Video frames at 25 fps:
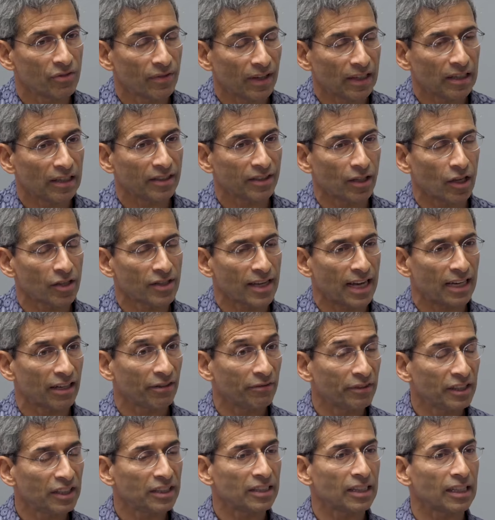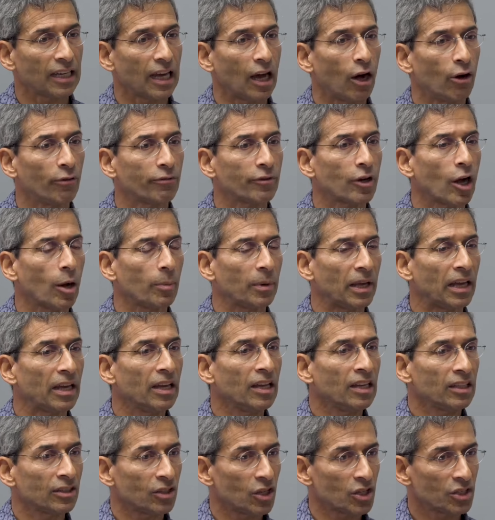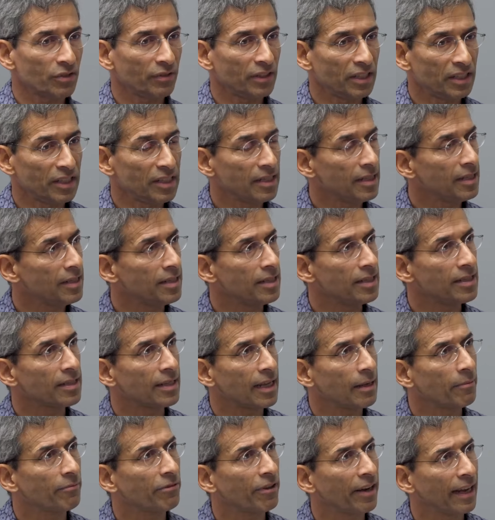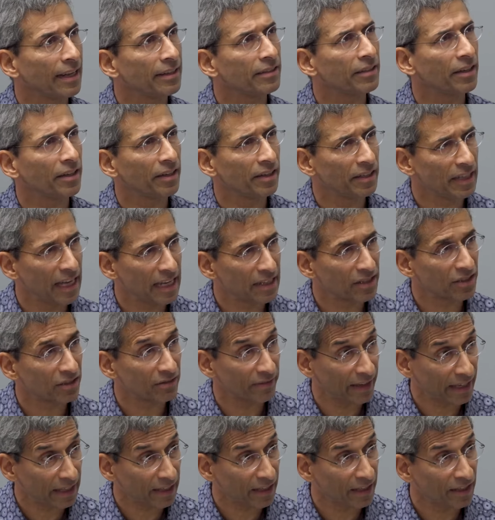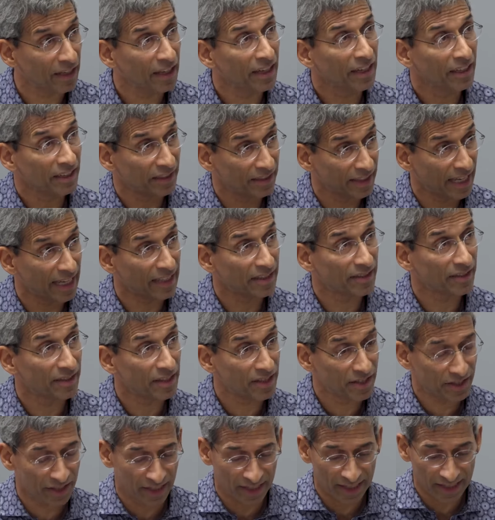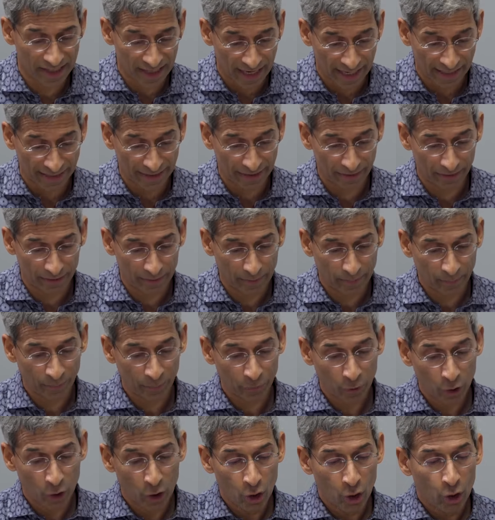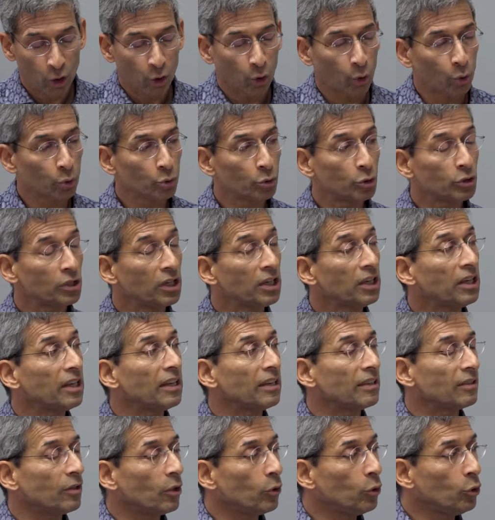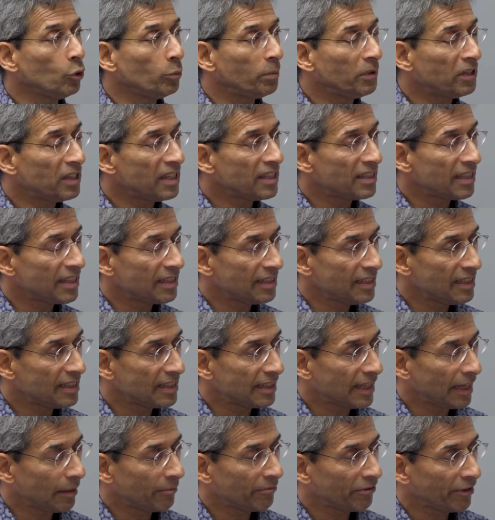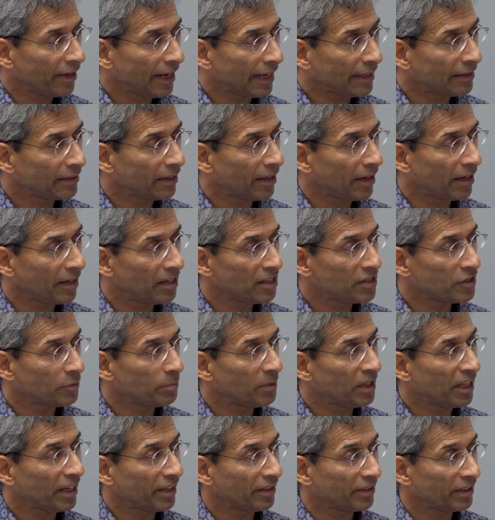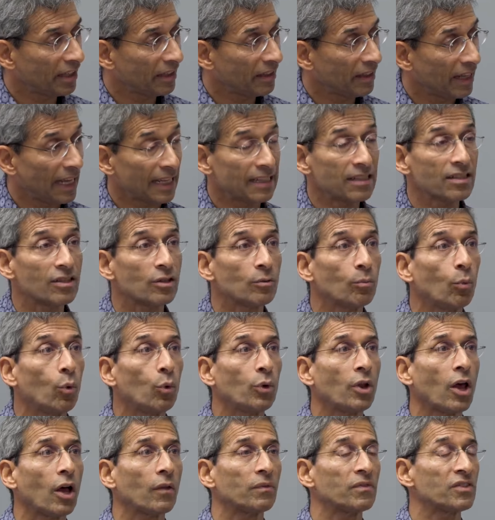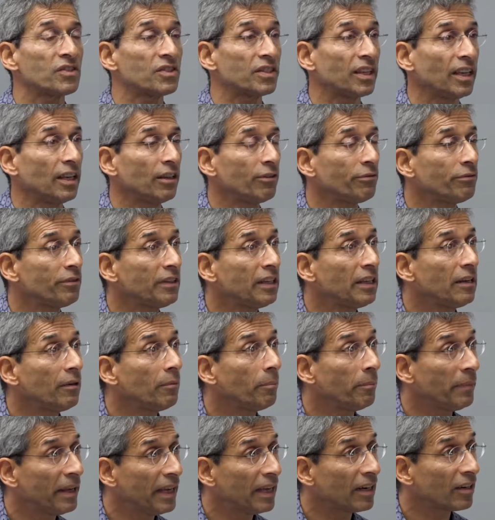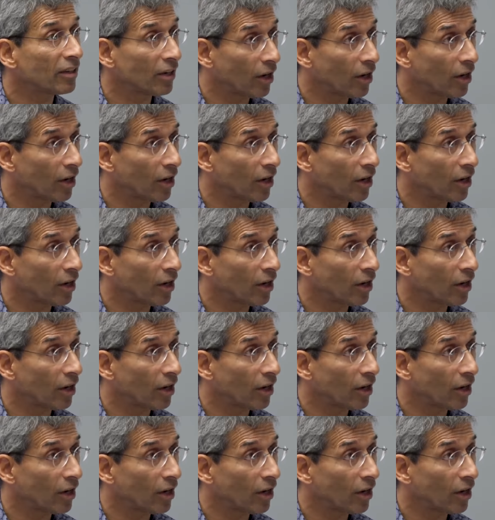es wirklich als eine wichtige Aufgabe, dass wir diese Systemveränderer jetzt wecken. Jetzt ist die Zeit. Und über diese Systemveränderer ist mir in den letzten Monaten sehr viel mehr